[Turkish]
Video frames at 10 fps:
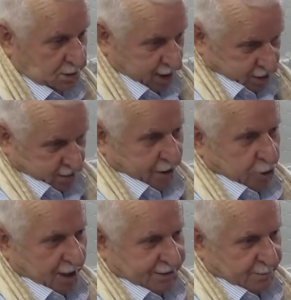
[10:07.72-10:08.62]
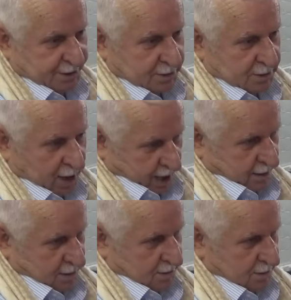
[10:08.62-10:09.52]
Kendi veriyor adamın.
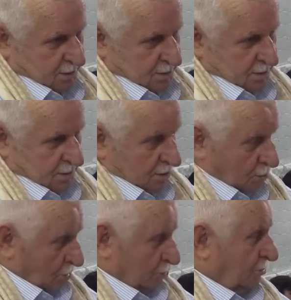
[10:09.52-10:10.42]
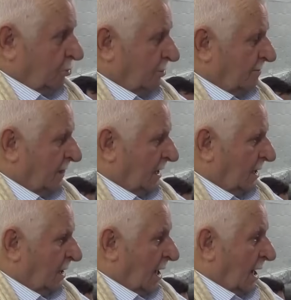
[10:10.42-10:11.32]
Gördün mü?
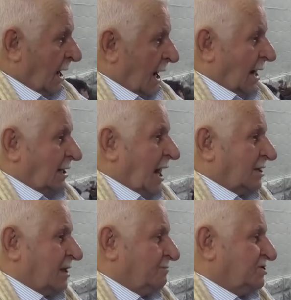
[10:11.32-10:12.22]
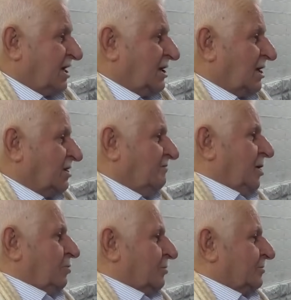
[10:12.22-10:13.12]
Allah da bize kendi
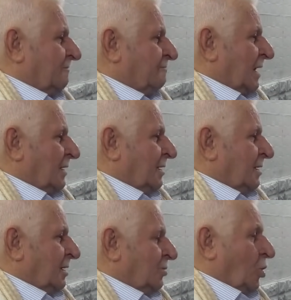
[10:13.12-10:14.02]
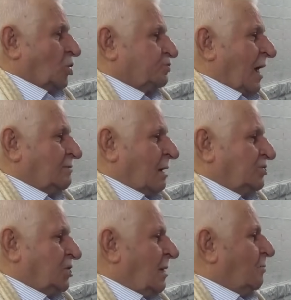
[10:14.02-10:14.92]
veriyor. Göz
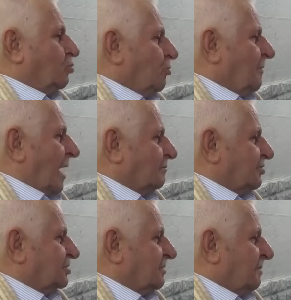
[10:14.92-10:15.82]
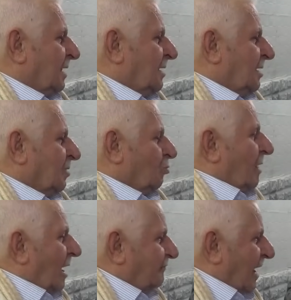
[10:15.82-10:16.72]
vermemiş ama burun vermiş.
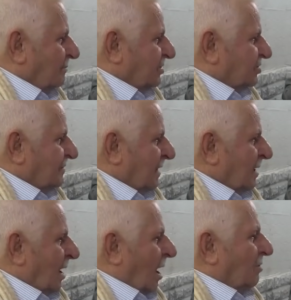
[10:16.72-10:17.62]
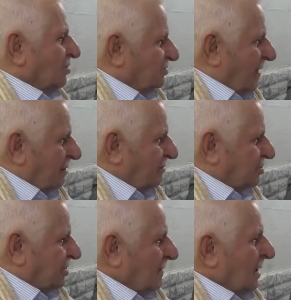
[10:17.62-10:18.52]
Kulak vermiş. Ağız
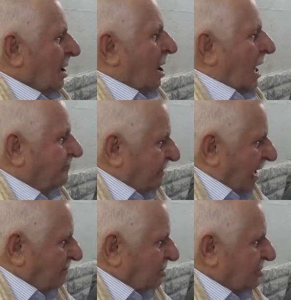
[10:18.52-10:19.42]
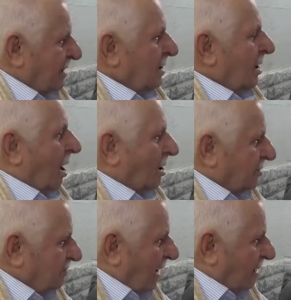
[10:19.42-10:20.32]
vermiş. Kalp vermiş.
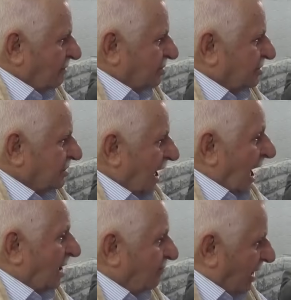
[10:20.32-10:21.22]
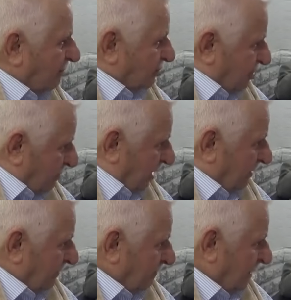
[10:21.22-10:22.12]
Akıl vermiş. El vermiş değil mi?